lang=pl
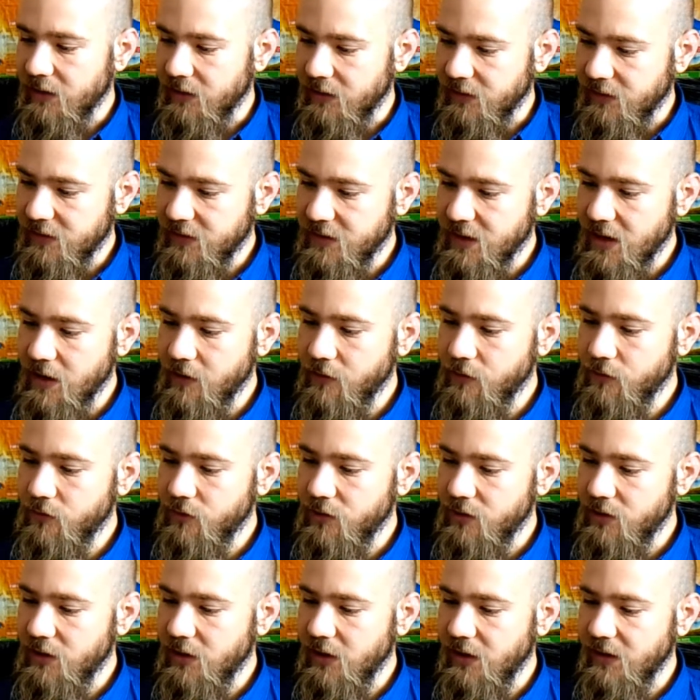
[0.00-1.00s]
y, senu,
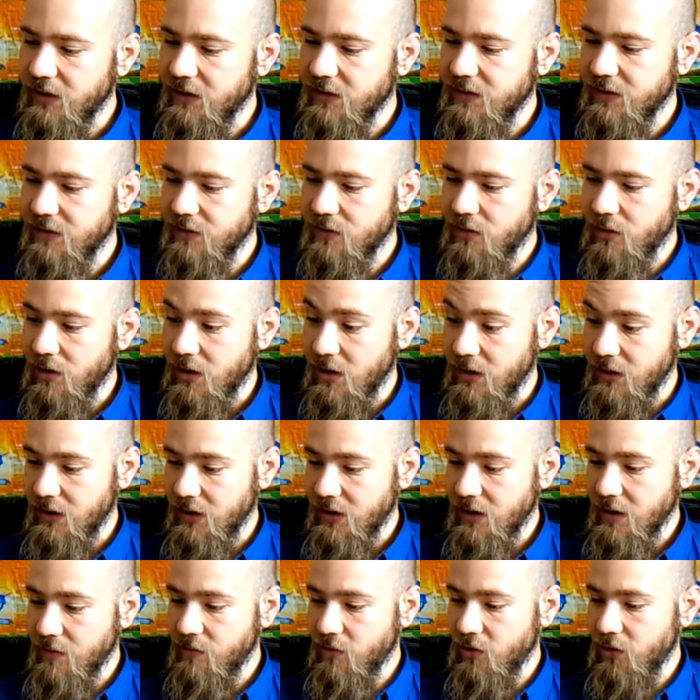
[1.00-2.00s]
ile jest cola de
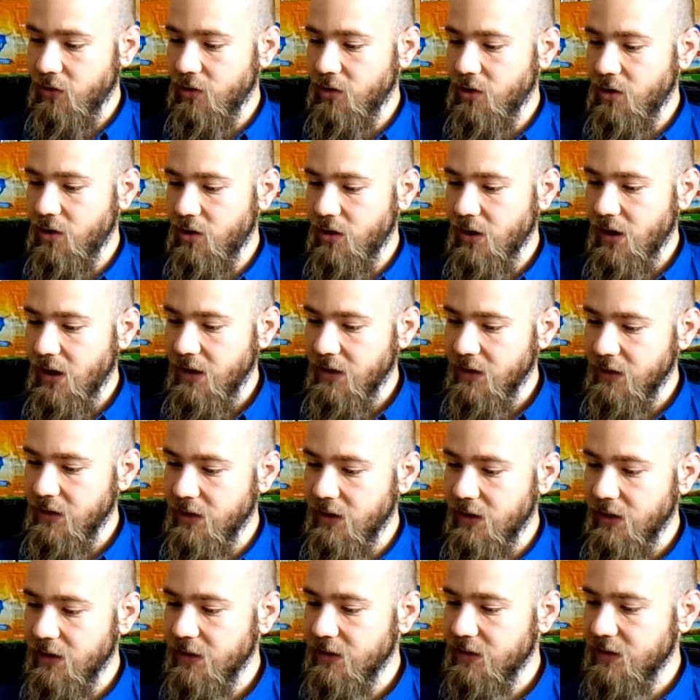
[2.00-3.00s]
cabollo, a
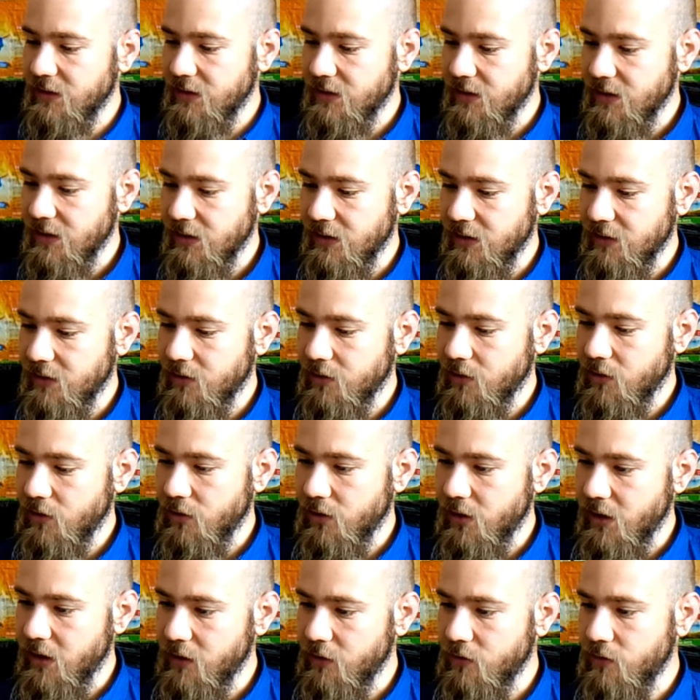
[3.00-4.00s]
ile jest
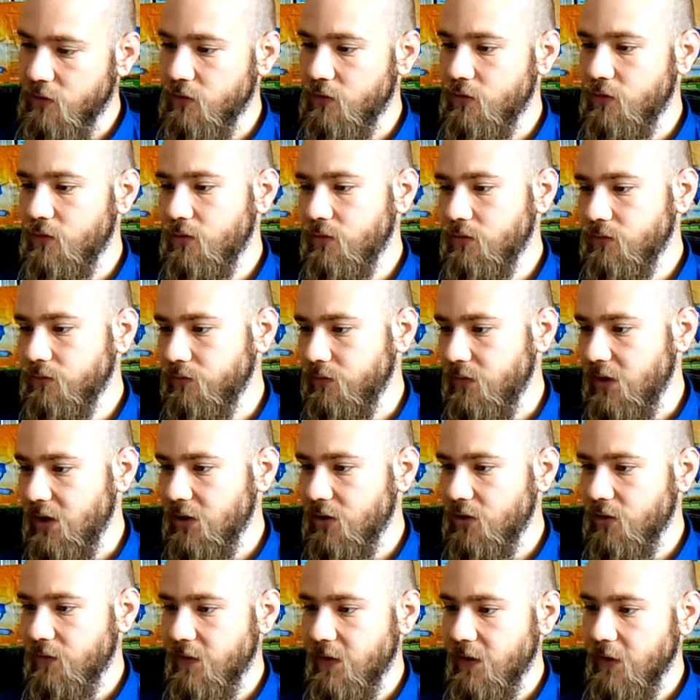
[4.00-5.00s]
olejku
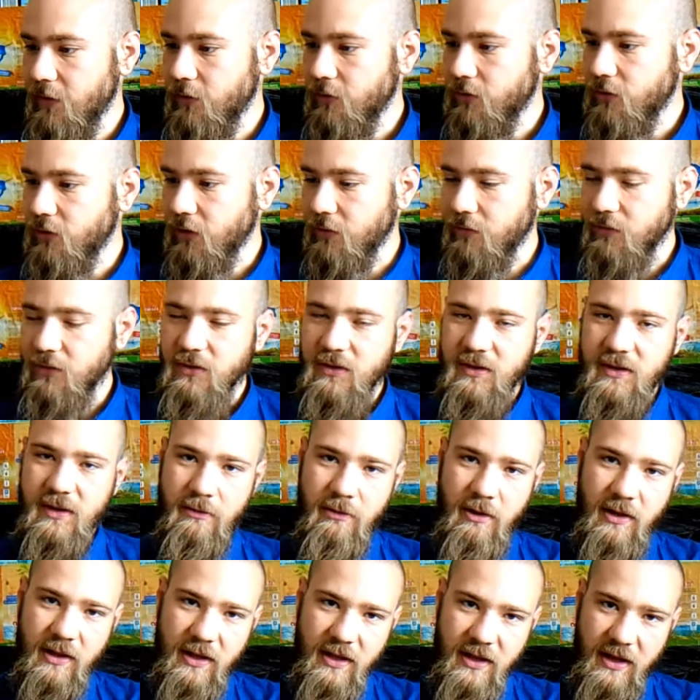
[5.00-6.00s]
miętowego, którym
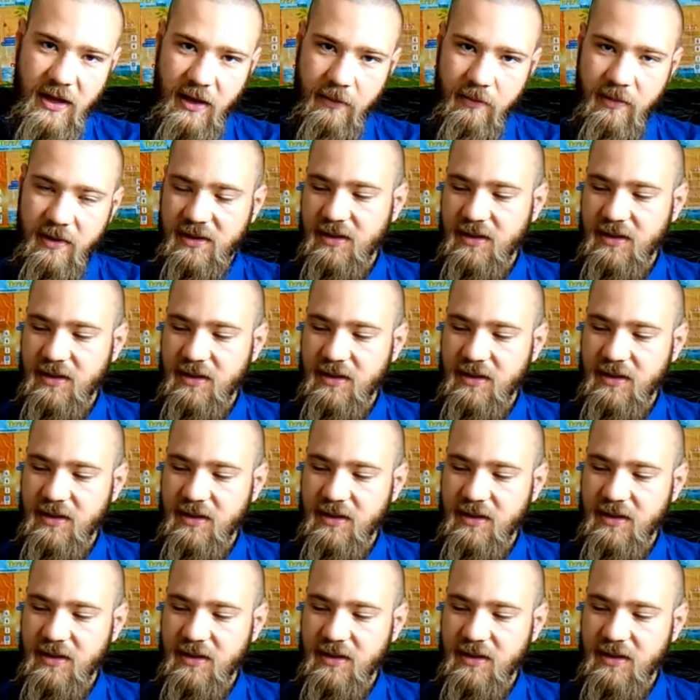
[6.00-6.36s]
została ta yerba